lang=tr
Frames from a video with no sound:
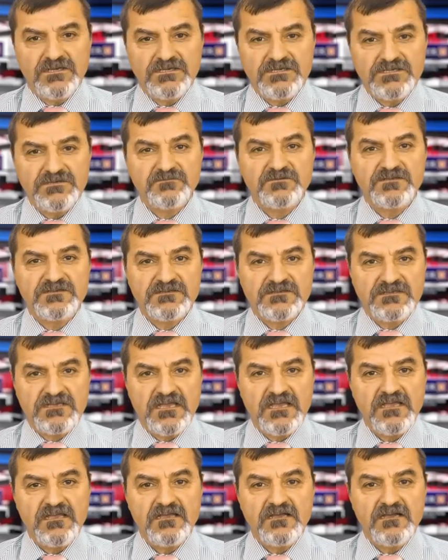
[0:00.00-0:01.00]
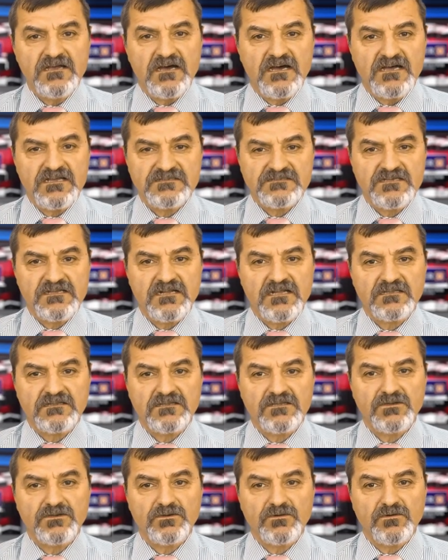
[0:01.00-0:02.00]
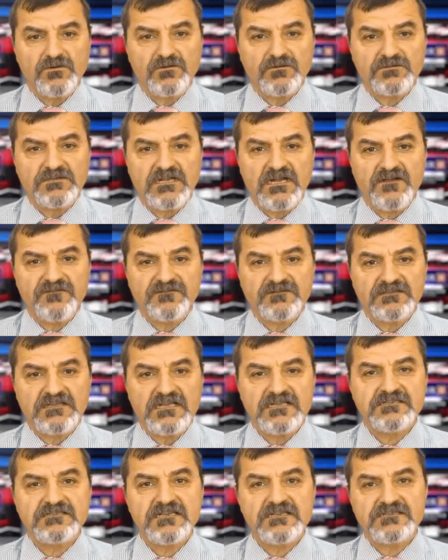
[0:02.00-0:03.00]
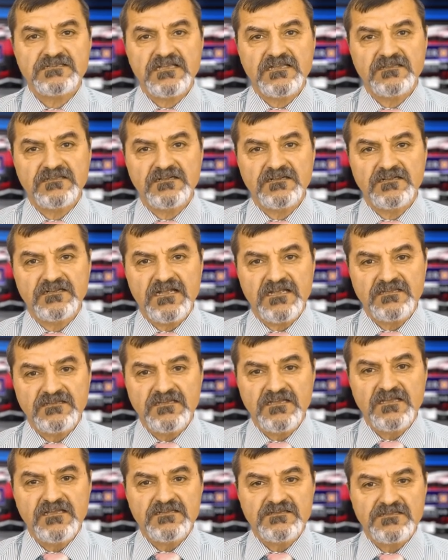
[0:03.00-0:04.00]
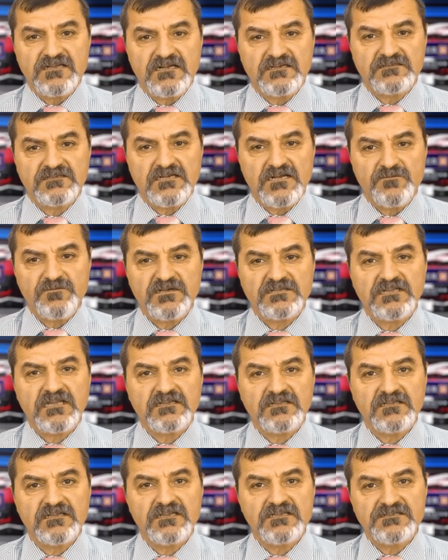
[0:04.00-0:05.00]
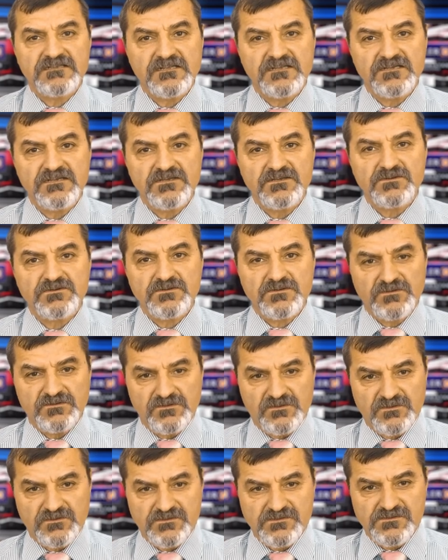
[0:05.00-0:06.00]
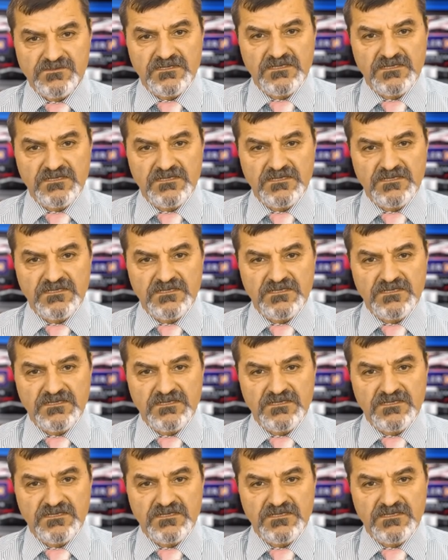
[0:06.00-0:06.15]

Şimdi size Hazer adlı koro tarafından seslendirilen Sardarabad adlı eseri sunuyoruz.